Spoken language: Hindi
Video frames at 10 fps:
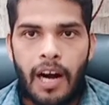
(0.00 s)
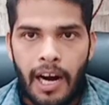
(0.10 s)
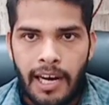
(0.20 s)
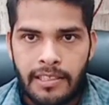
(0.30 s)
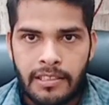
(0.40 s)

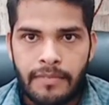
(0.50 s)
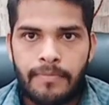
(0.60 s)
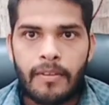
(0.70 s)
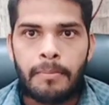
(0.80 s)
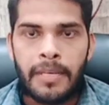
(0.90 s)
आज
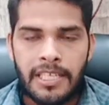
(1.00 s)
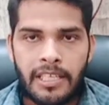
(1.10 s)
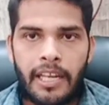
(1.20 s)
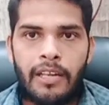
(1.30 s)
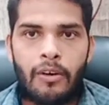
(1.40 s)
20
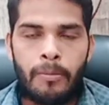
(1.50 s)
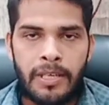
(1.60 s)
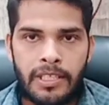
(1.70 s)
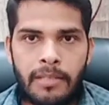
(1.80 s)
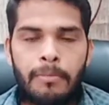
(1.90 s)
तारीख को
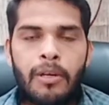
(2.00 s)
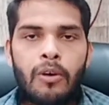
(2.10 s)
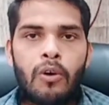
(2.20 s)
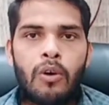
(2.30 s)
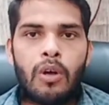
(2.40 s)
20 सितंबर को